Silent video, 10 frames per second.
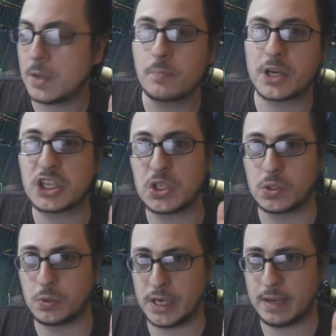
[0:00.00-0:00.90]

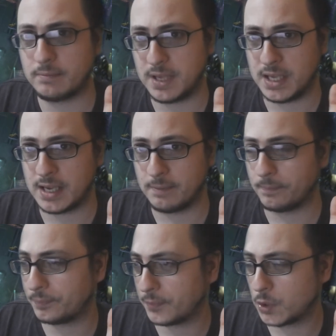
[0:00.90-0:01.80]
impressioni mie
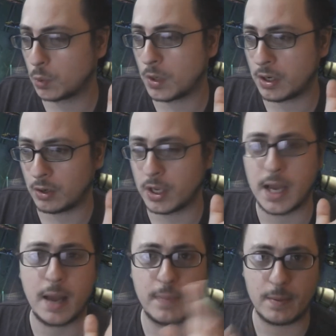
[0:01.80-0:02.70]
su quello
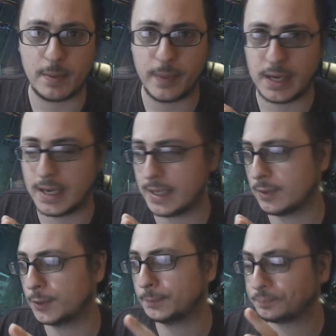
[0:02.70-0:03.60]
che abbiamo appena
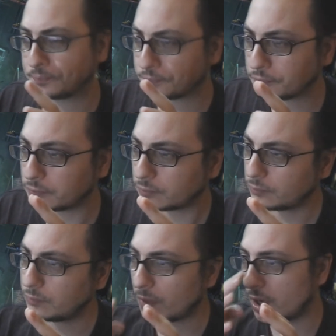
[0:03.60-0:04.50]
letto.
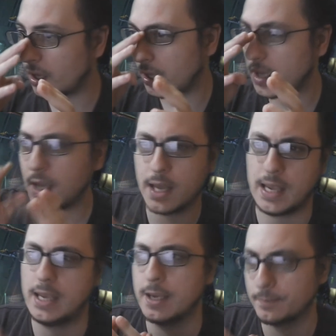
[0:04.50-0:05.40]

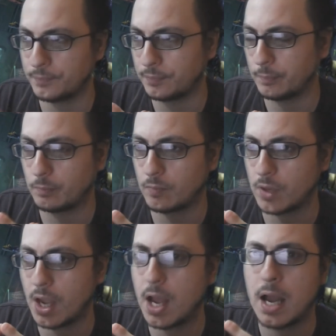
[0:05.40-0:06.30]
EA
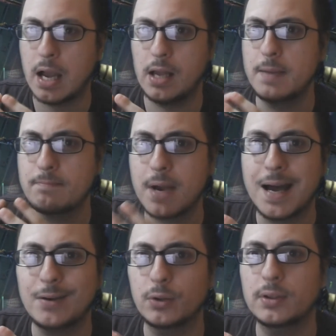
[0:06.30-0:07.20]
ha in
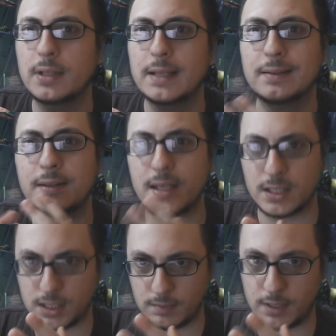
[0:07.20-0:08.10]
mano
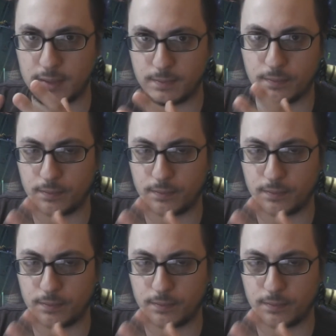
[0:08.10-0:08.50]
tantissimi,